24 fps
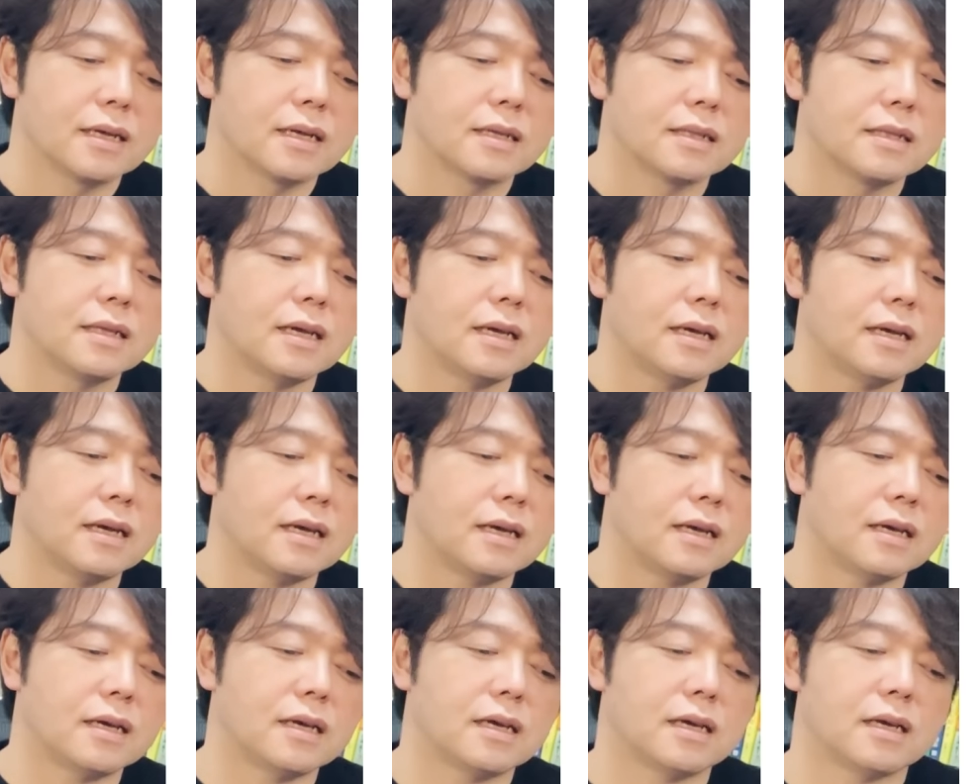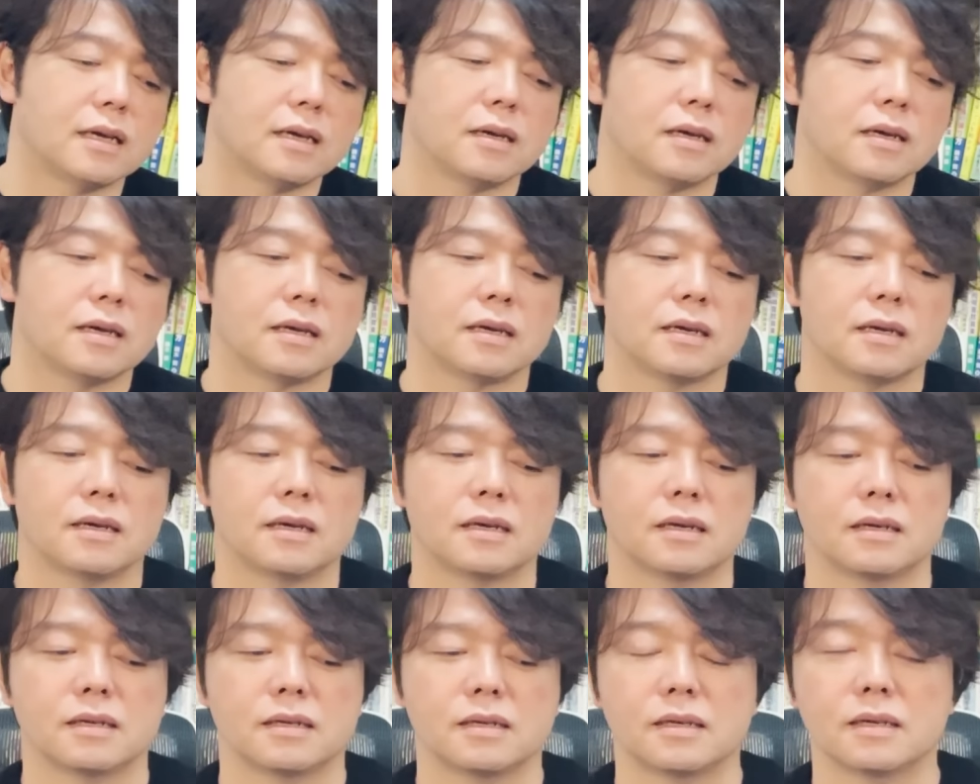で、
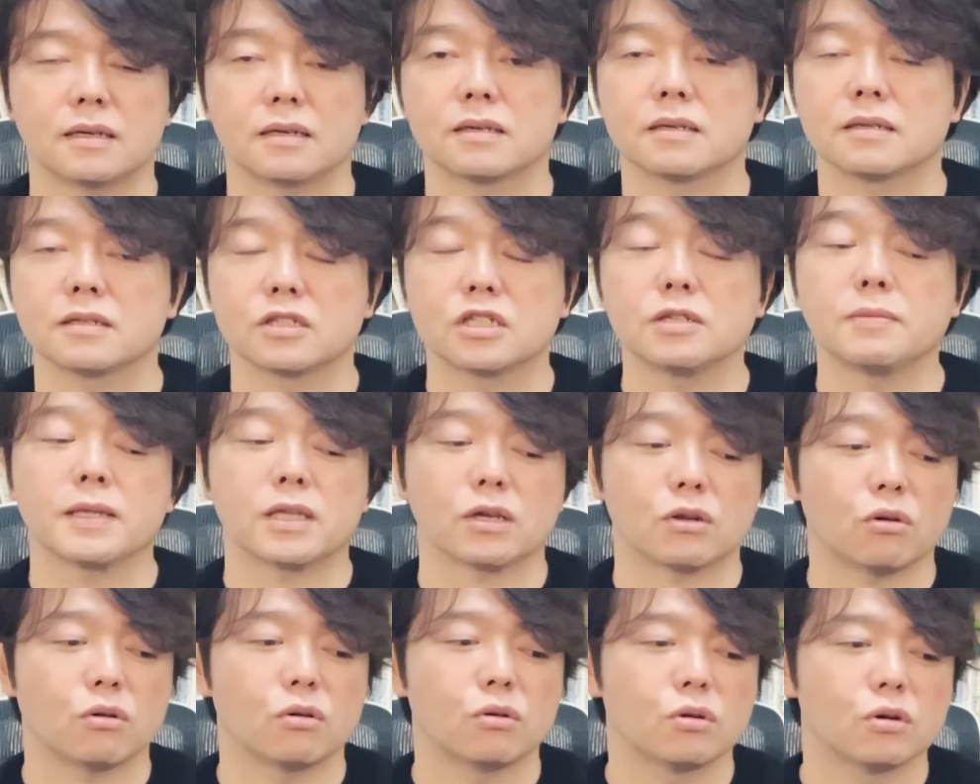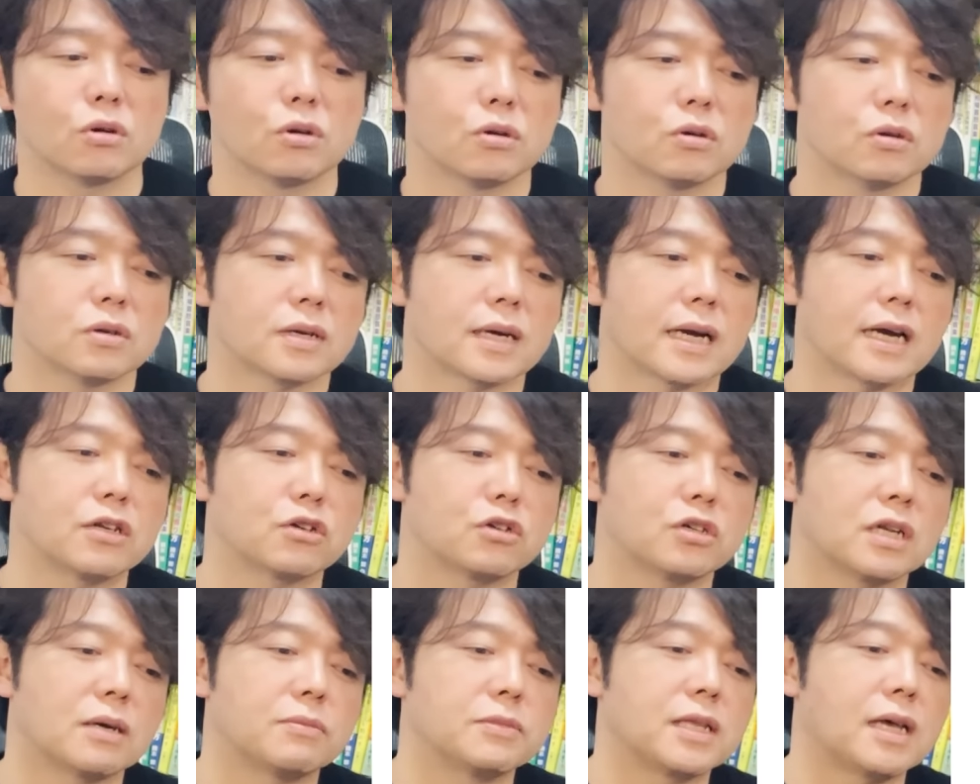えー、全ての
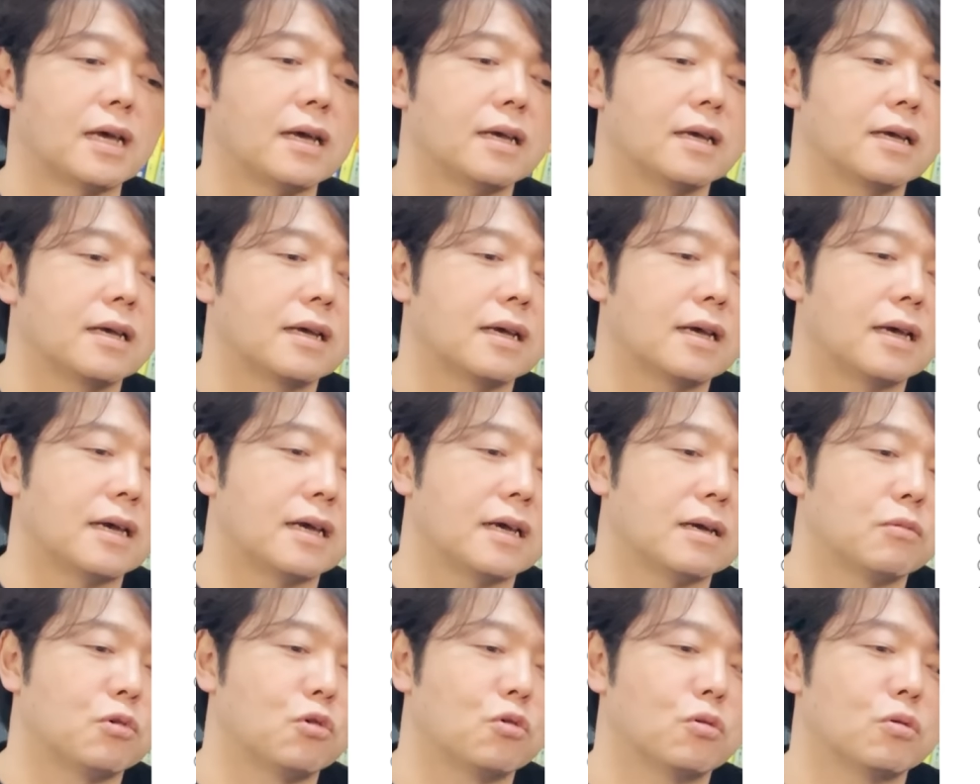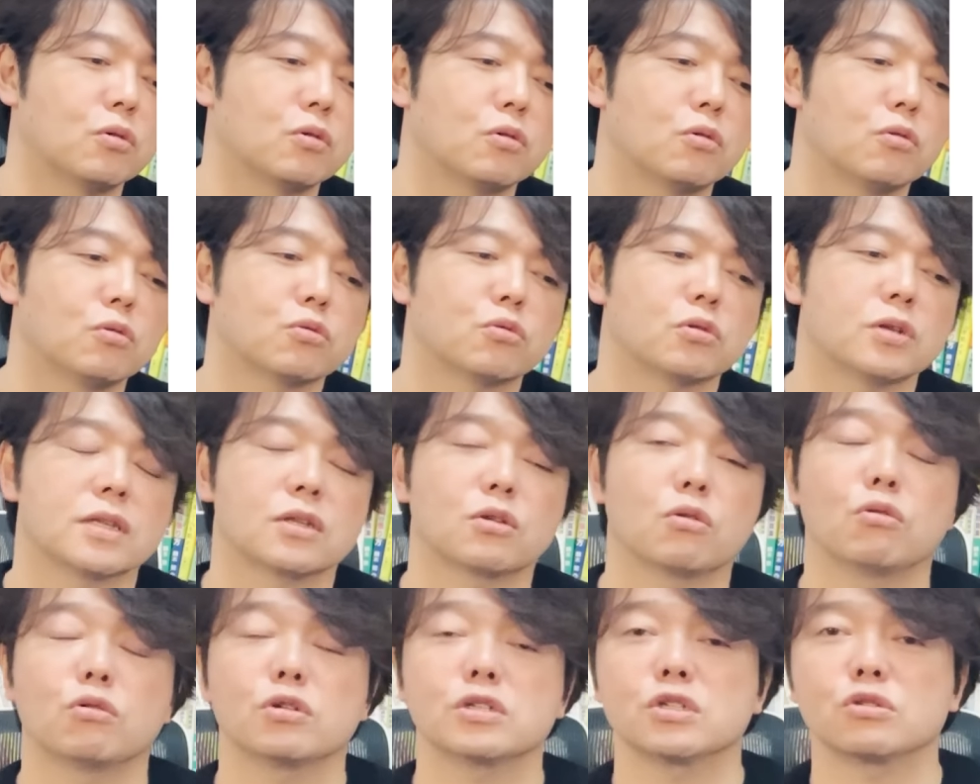カリキュラムね、えー、もう本当に
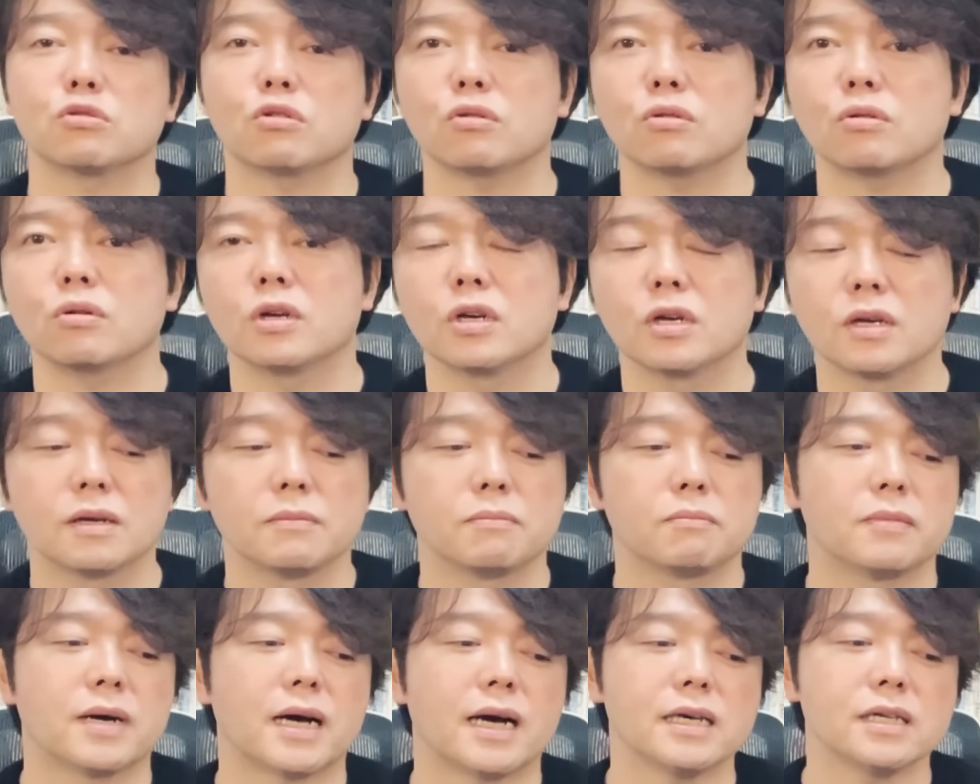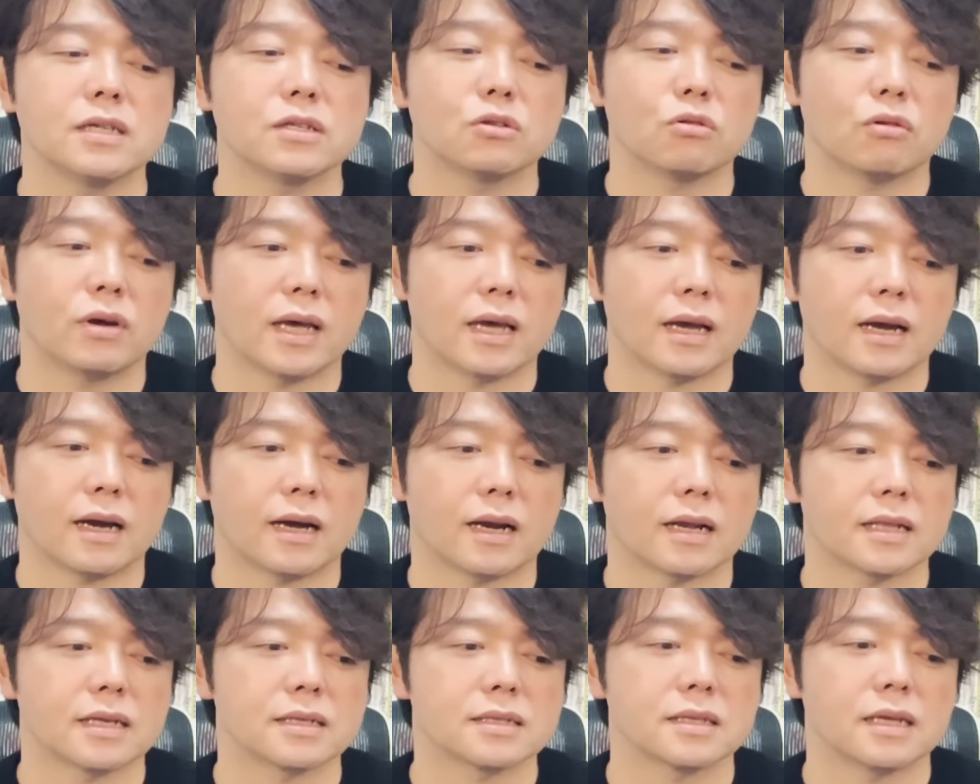投資のマインド編
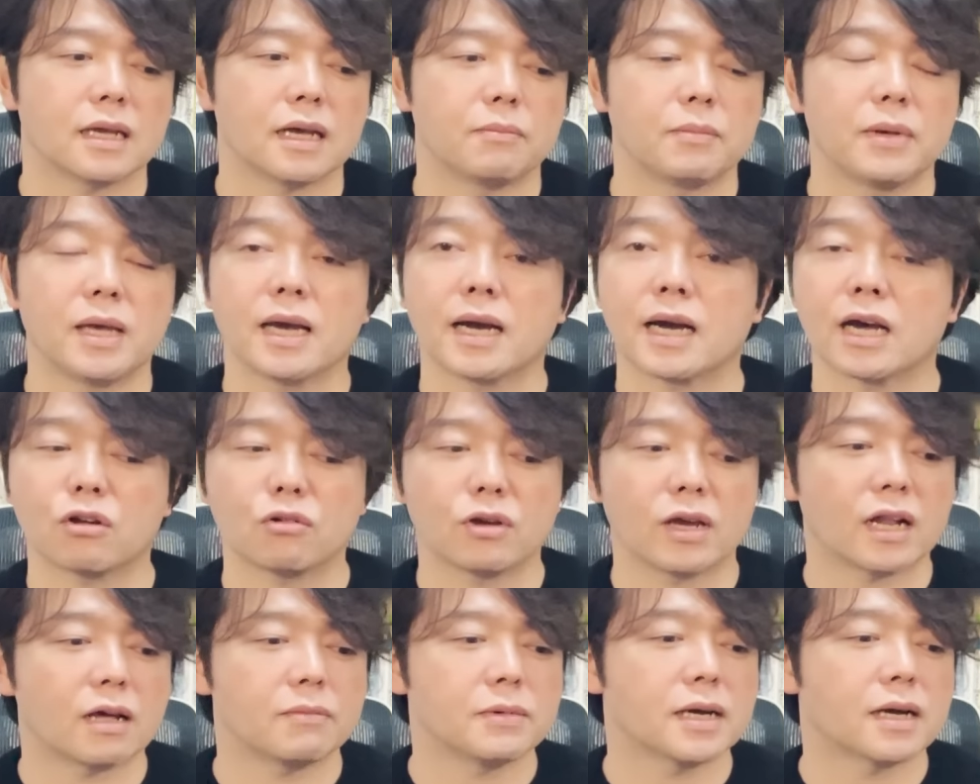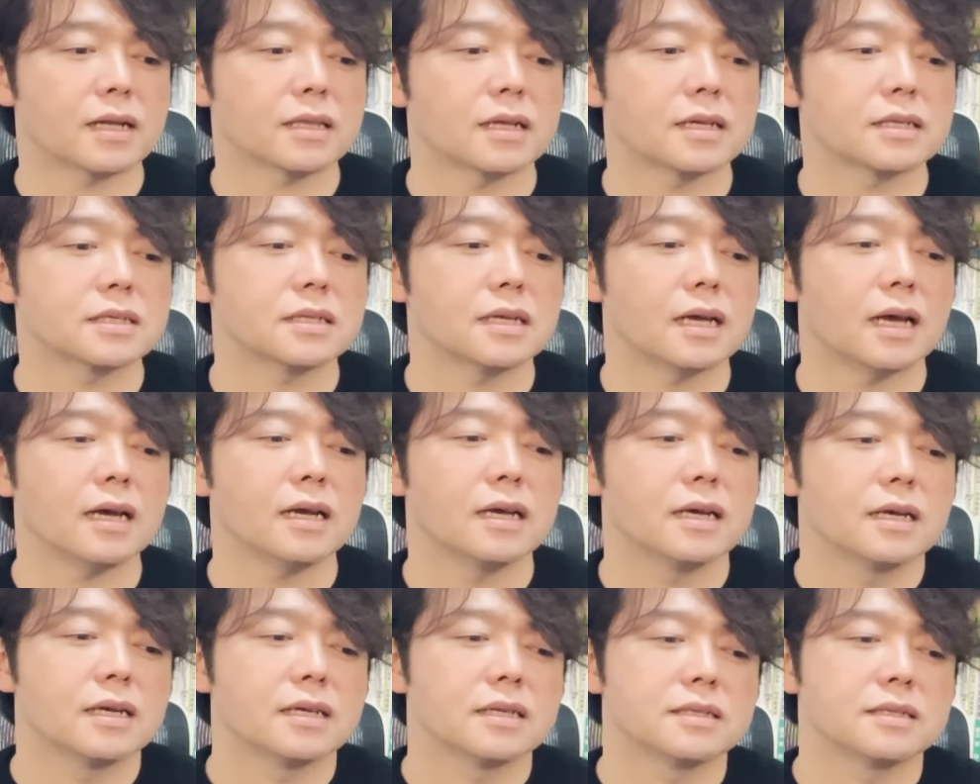からですね、銘柄の選び方ですね。